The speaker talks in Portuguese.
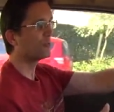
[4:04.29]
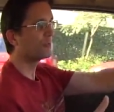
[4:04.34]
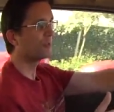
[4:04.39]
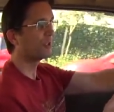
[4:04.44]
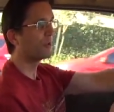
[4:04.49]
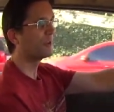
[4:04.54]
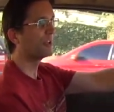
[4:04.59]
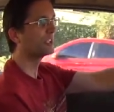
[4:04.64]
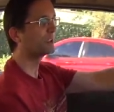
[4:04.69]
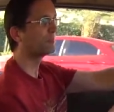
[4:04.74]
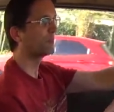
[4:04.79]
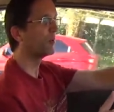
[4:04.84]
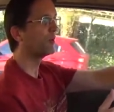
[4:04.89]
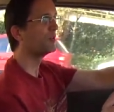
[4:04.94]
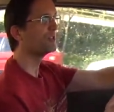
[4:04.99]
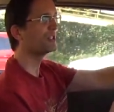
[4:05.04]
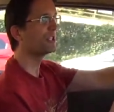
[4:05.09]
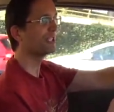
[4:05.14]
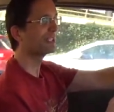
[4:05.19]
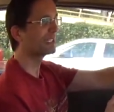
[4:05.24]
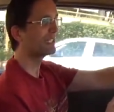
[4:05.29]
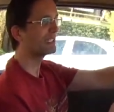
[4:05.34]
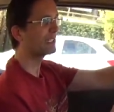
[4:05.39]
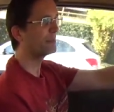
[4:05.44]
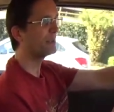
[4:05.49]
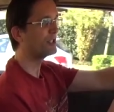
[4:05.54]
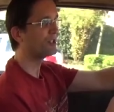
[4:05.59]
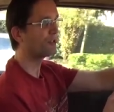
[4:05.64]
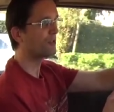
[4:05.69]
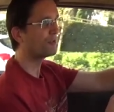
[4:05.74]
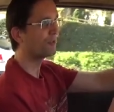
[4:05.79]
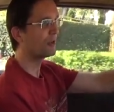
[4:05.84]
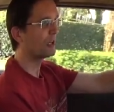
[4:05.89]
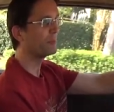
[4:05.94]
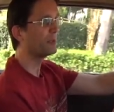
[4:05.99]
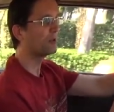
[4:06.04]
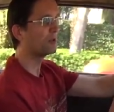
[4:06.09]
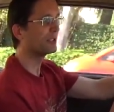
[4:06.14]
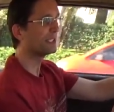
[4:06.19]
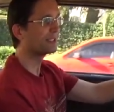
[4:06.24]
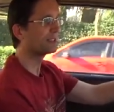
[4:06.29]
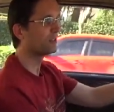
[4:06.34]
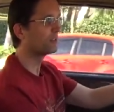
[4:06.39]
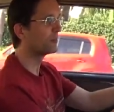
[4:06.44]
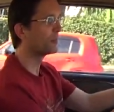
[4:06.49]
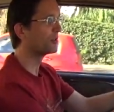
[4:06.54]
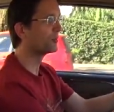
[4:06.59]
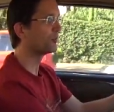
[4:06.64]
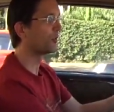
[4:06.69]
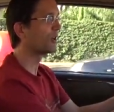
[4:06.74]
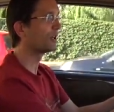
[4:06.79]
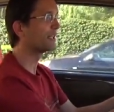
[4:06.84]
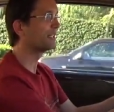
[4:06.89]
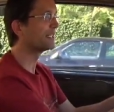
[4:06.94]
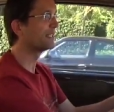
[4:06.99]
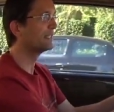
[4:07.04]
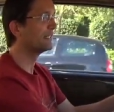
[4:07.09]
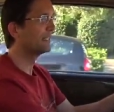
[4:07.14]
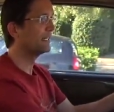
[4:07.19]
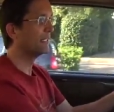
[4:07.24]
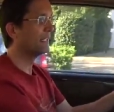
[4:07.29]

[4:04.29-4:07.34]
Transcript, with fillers: não responde exatamente conforme a rotação do motor, né?